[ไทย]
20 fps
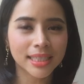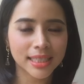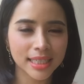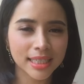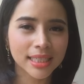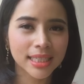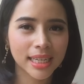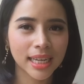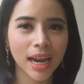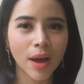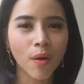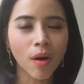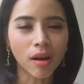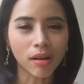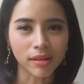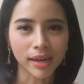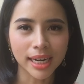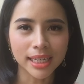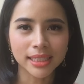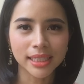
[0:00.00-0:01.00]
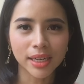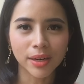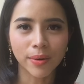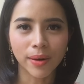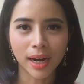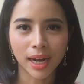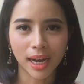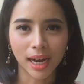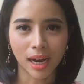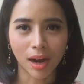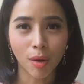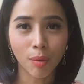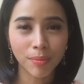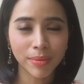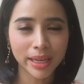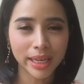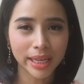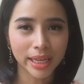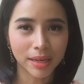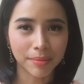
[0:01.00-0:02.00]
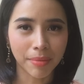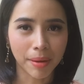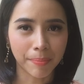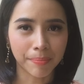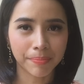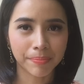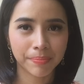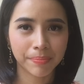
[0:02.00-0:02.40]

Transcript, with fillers: จริง ๆ แล้วของราเชลอะค่ะเขามีอีกแบบ